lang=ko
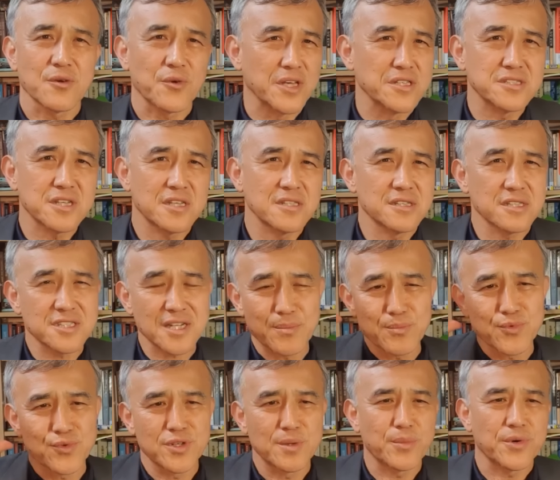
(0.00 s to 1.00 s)
굉장히 이제
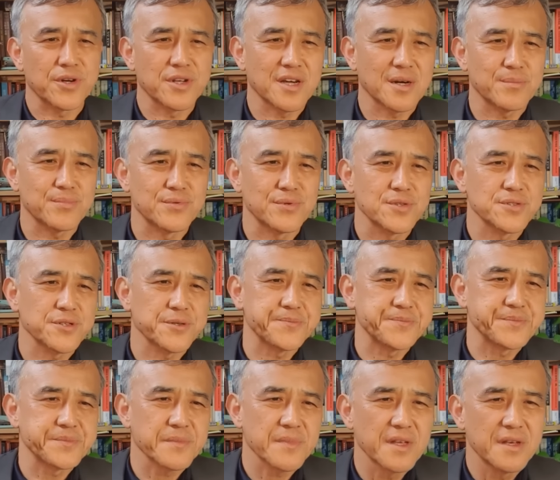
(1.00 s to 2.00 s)
참모들이 머리가 아픈 거죠.
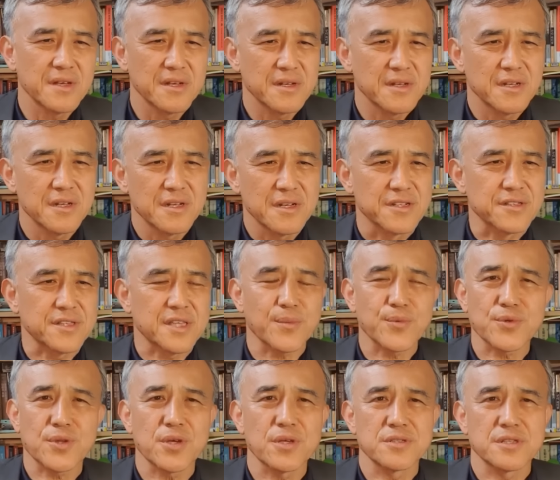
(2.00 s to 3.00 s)

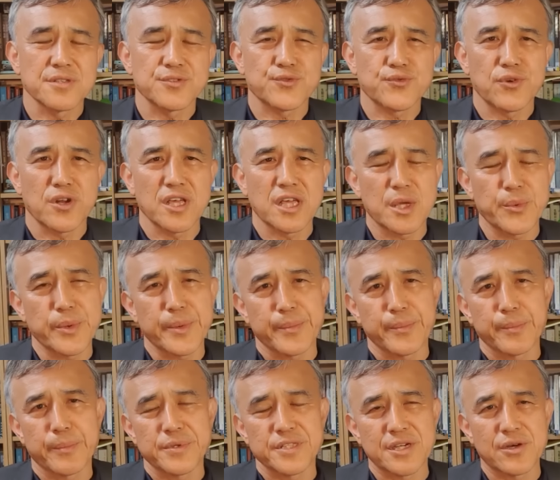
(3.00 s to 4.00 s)
그때부터 이제
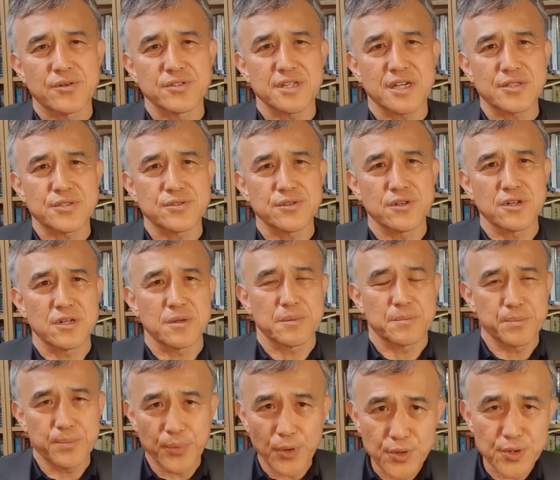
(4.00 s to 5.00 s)
술레임 제거 작전을
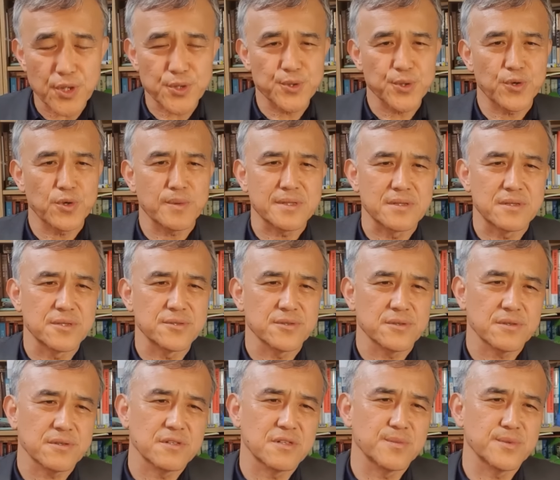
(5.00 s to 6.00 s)
본격적으로
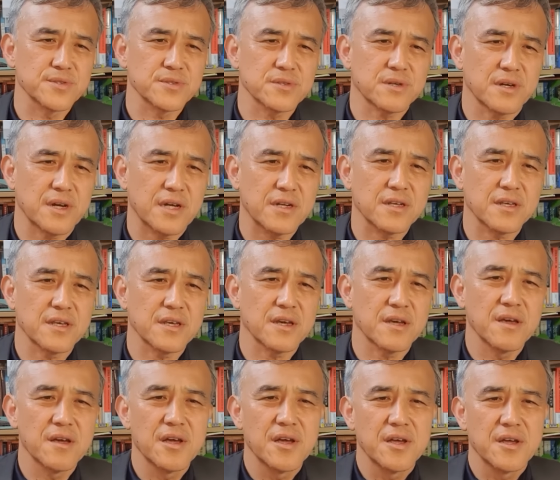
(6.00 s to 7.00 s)
만들죠. 그러면서 하는
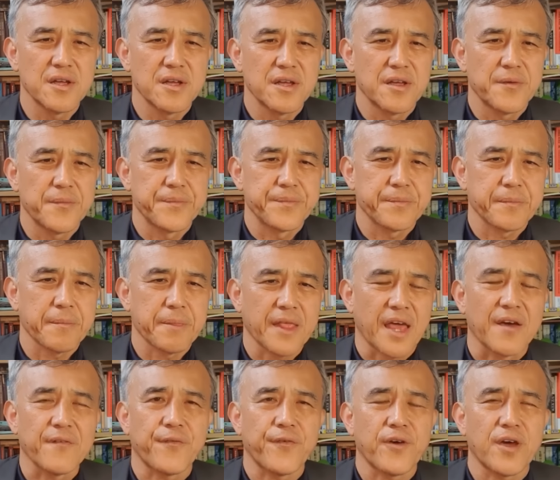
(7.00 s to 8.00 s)
게
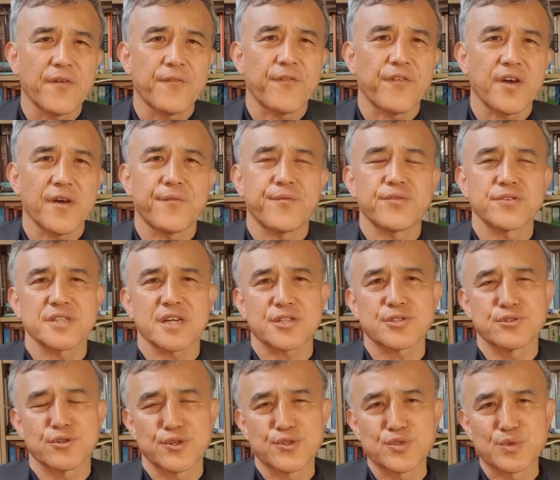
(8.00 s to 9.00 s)
FFF
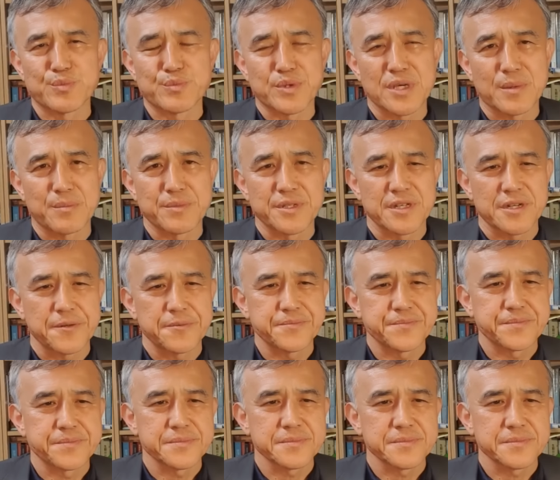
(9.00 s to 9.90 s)
작전을 준비합니다.